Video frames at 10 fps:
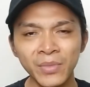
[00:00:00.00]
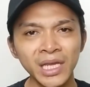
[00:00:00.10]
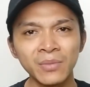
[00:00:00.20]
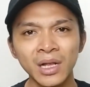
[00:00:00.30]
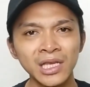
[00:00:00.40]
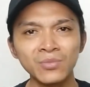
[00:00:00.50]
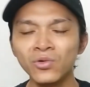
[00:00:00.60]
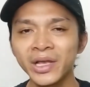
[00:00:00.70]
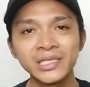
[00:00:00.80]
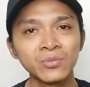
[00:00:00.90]
minimalnya
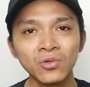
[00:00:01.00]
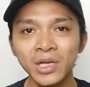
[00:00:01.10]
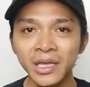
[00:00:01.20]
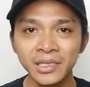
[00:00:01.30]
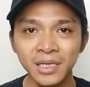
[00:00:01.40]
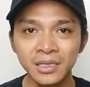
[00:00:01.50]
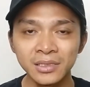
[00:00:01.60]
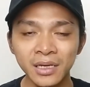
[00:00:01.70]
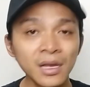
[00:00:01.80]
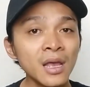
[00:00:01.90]
mungkin 10 detik
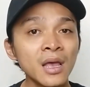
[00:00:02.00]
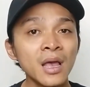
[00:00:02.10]
saja,